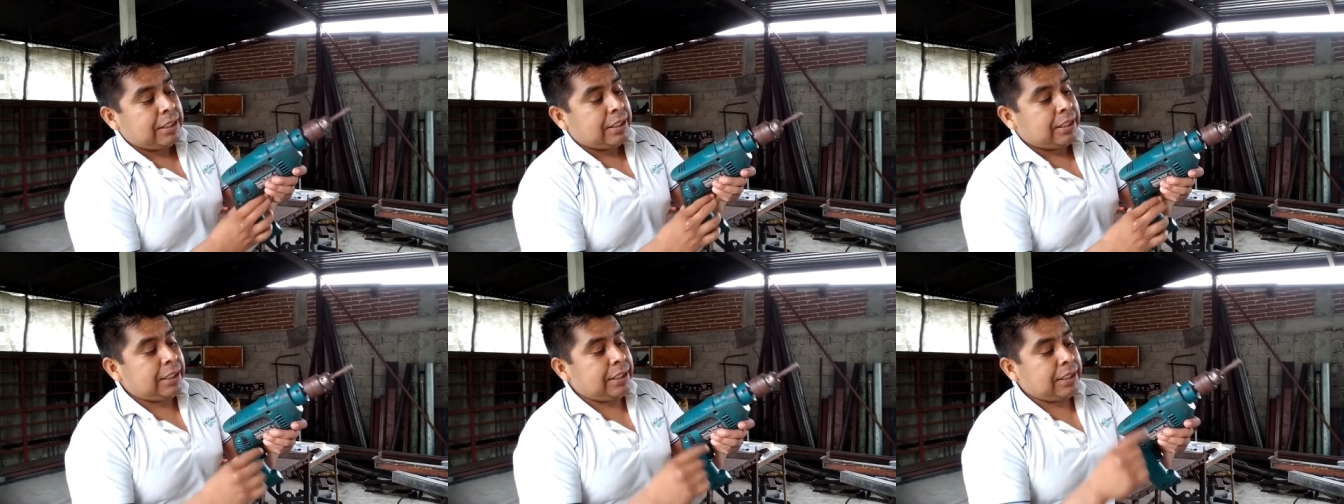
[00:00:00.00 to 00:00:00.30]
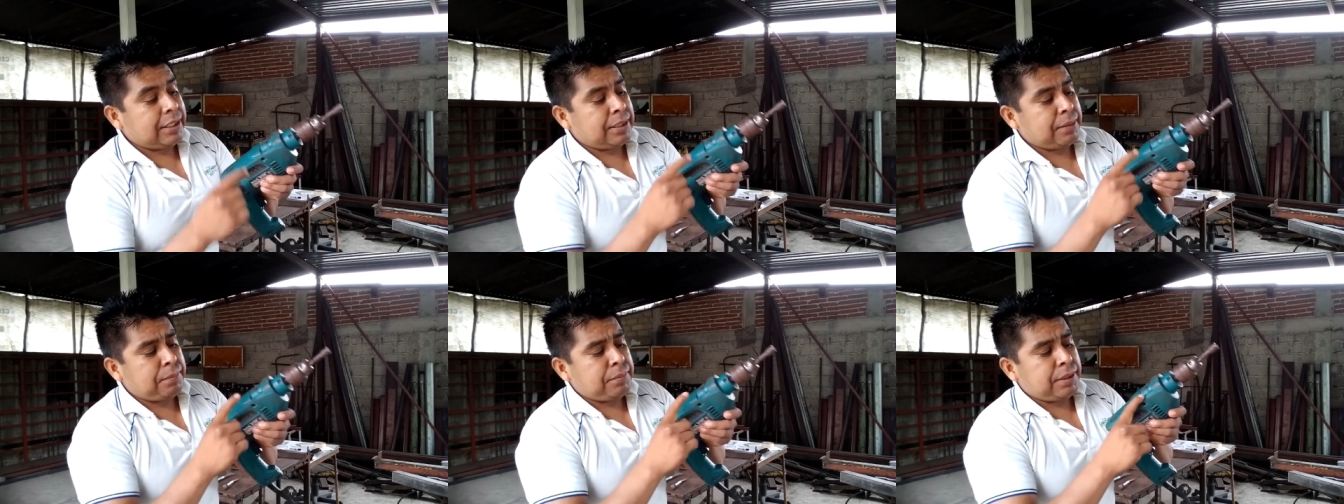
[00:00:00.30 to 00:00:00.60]

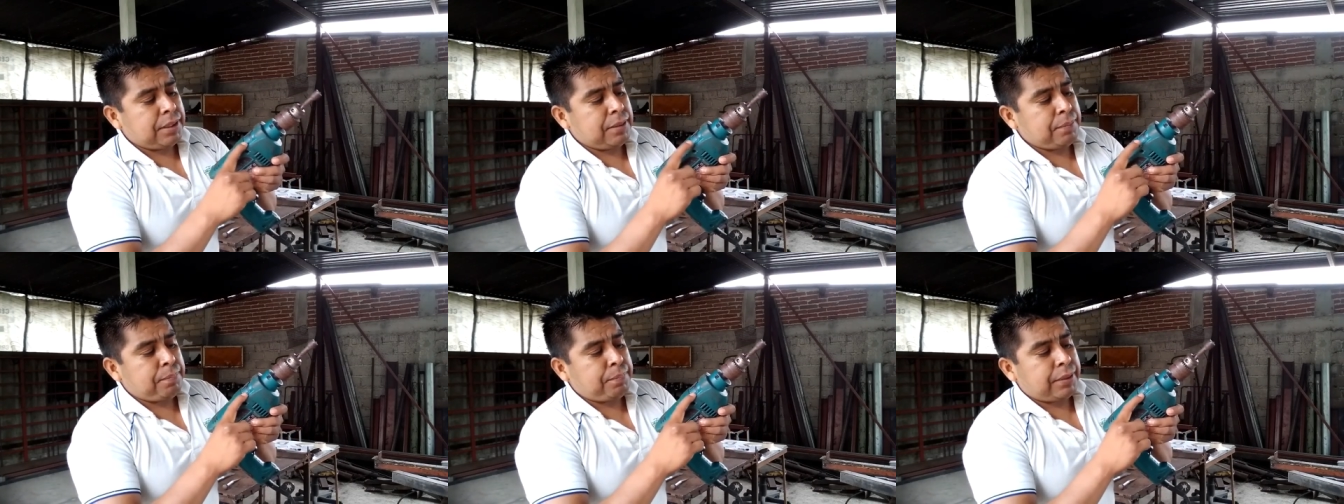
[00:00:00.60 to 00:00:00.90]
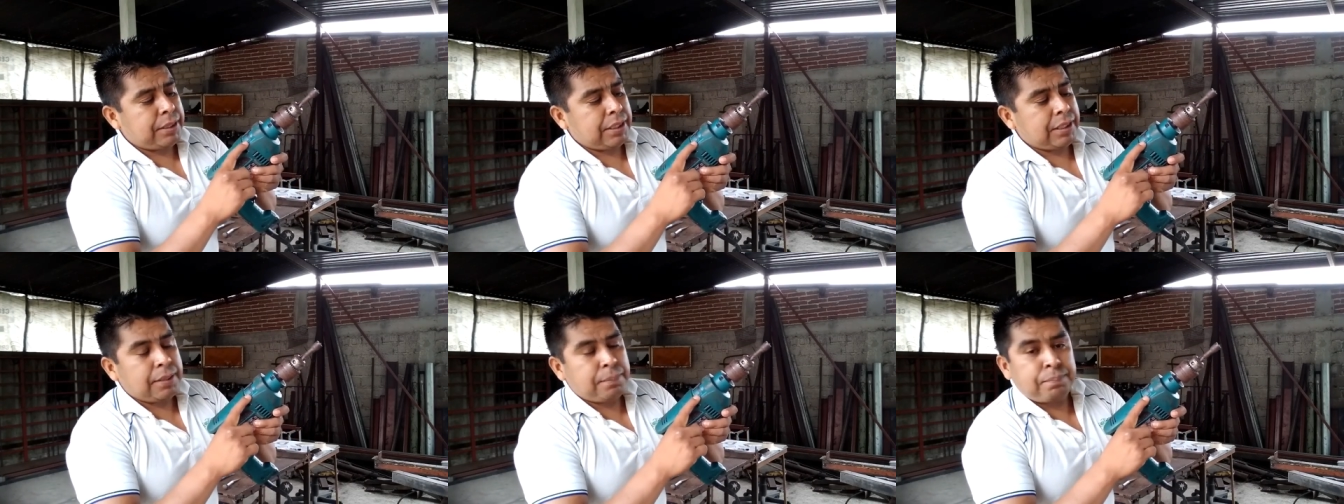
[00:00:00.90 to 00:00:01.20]
y también
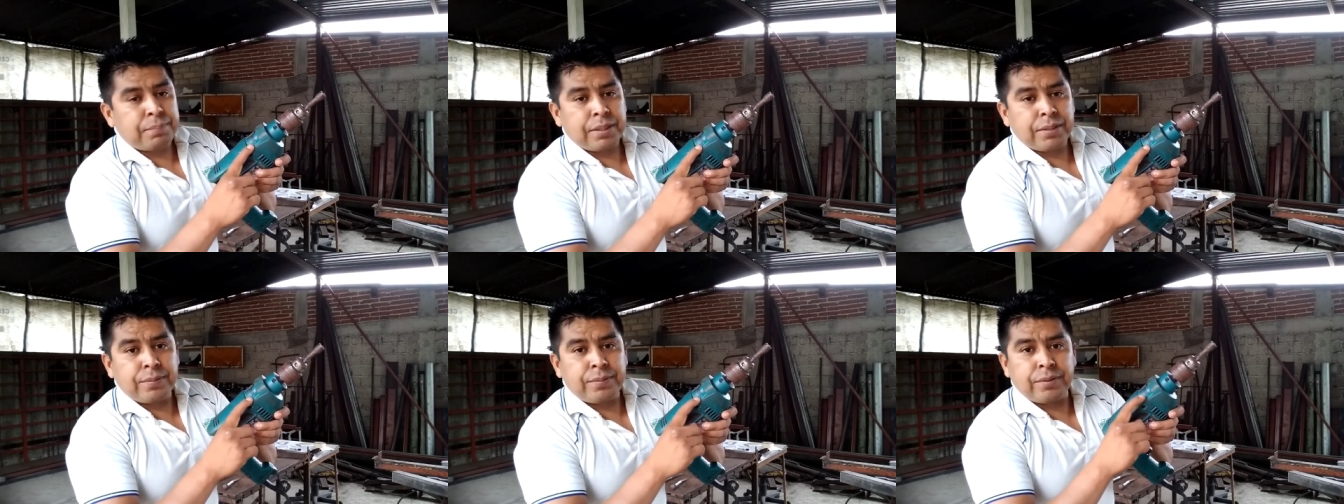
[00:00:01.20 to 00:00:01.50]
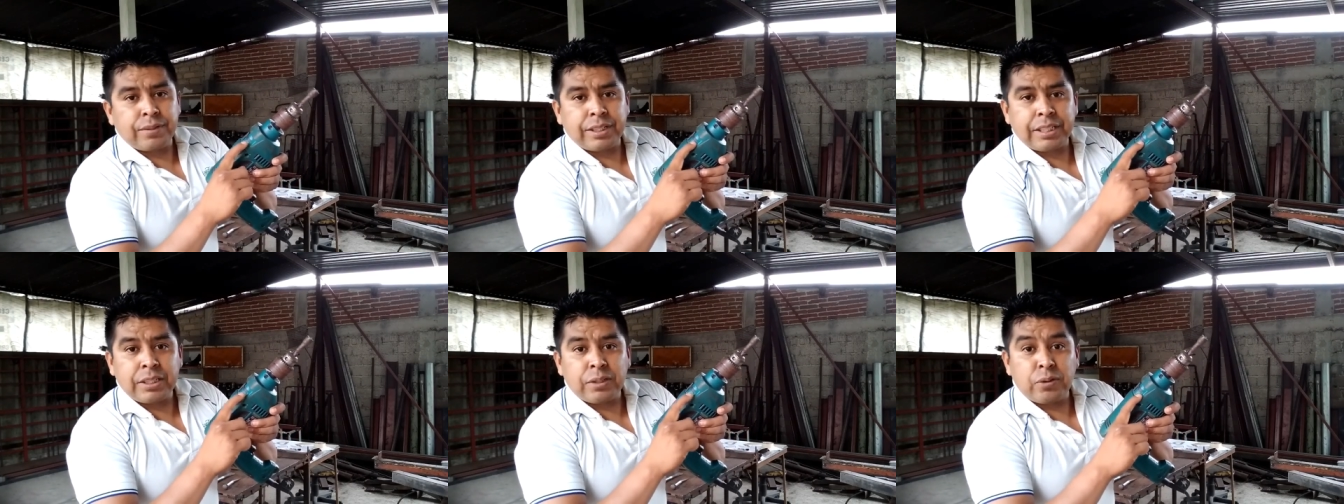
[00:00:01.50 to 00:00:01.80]
para
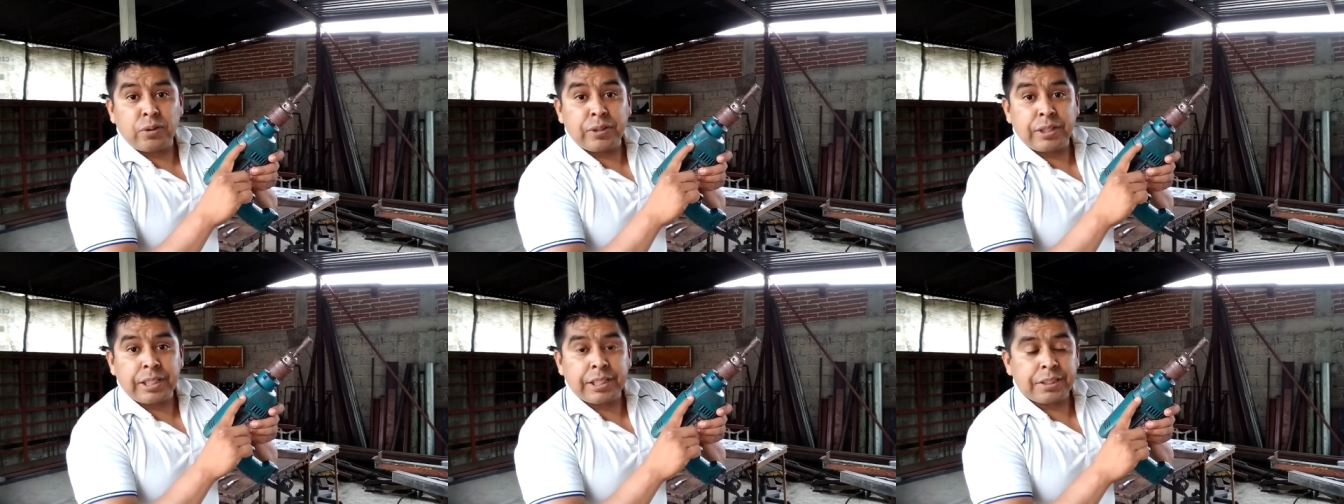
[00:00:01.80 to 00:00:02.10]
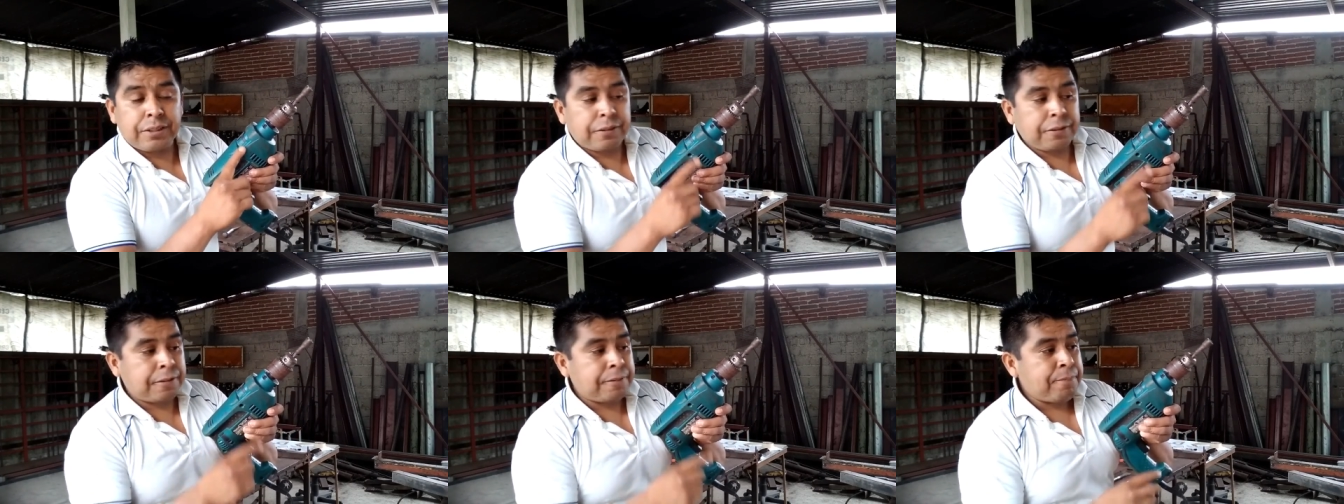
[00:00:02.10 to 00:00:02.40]
perforar
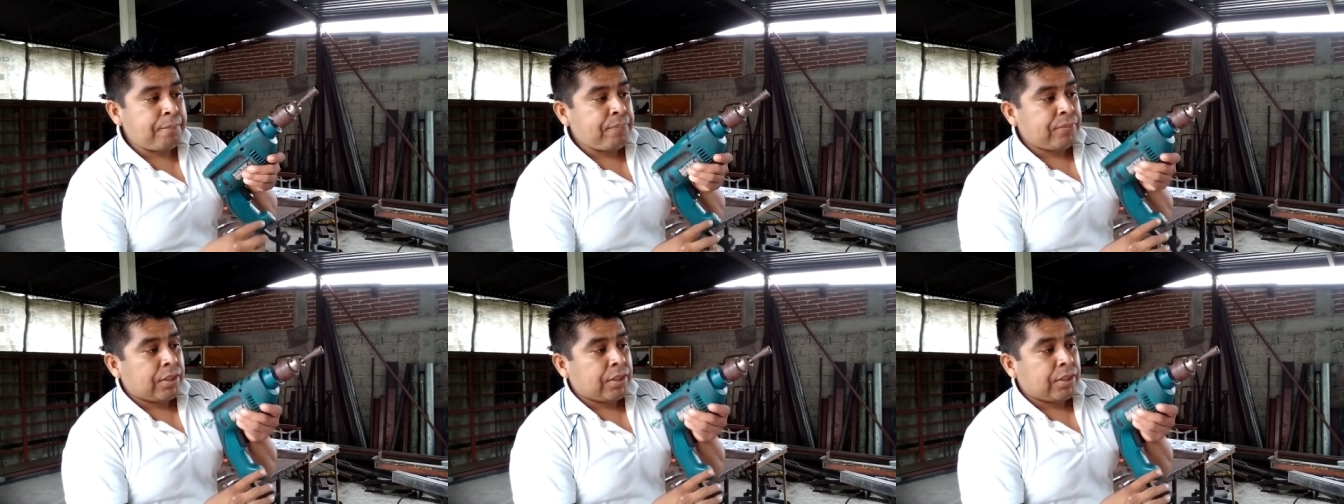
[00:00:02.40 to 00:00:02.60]
concreto.